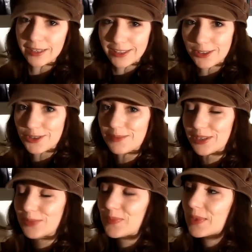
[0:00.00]
das kriegt ihr schon
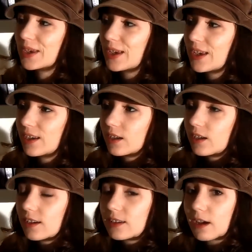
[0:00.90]
mit.
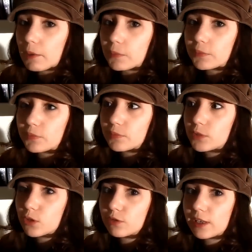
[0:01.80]
Ja,
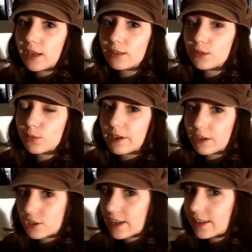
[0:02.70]
so viel also zu
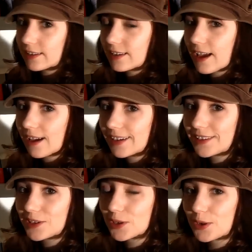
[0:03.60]
meiner schlechten
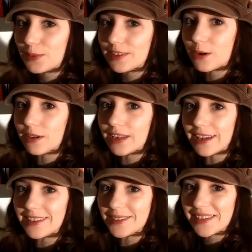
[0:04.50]
Nachricht. Ich komme jetzt auch
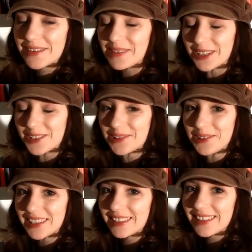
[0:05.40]
gleich deswegen mal zur
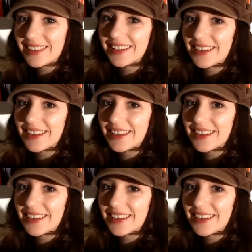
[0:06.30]
guten.